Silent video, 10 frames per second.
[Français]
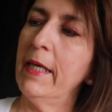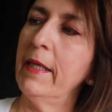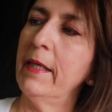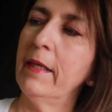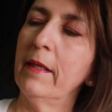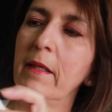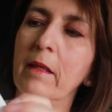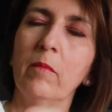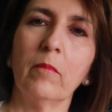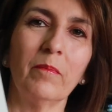
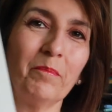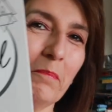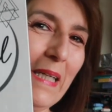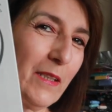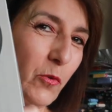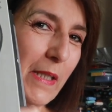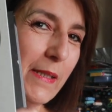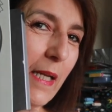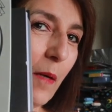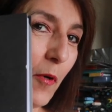Et ben, écoutez,
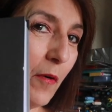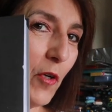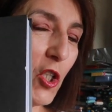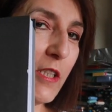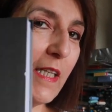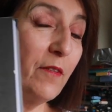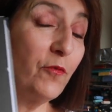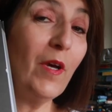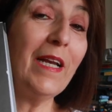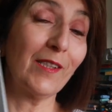c'était la première fois que je les avais
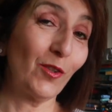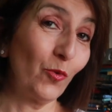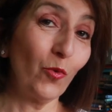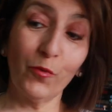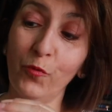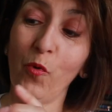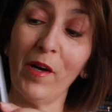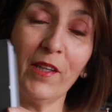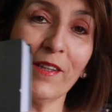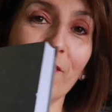vus, la seconde
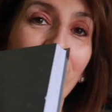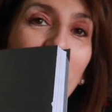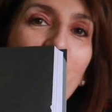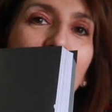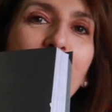fois, il y en avait déjà